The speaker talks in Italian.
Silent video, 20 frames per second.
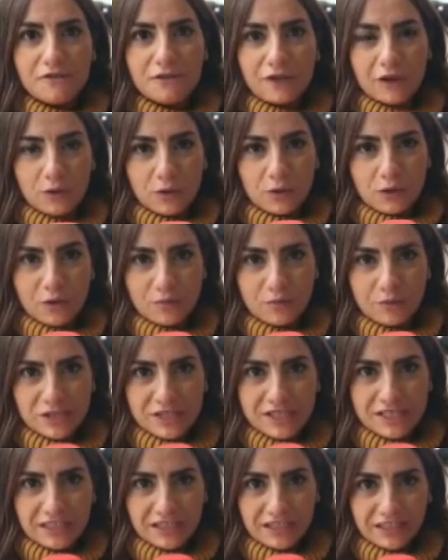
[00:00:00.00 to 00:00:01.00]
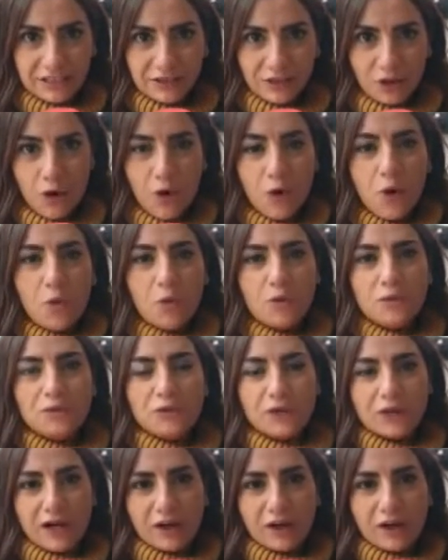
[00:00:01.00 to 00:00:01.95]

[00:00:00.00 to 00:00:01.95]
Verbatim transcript: Falcone Borsellino, un fiore